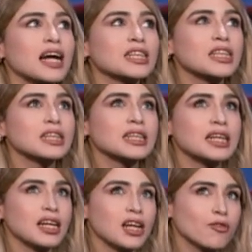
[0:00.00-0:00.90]
يعني
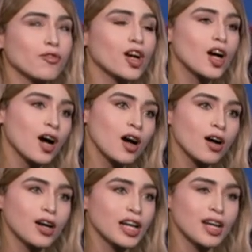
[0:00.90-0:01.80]

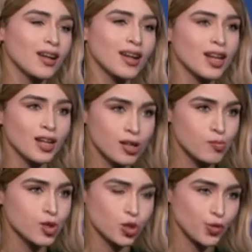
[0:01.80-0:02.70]
الفرحه
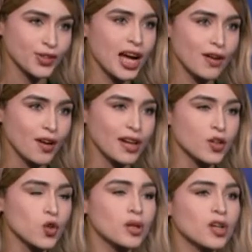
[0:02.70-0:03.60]
اللي شفتها في
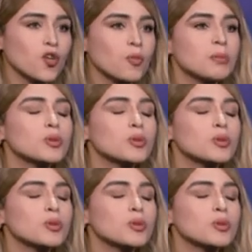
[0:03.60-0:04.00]
عينيهم ان هم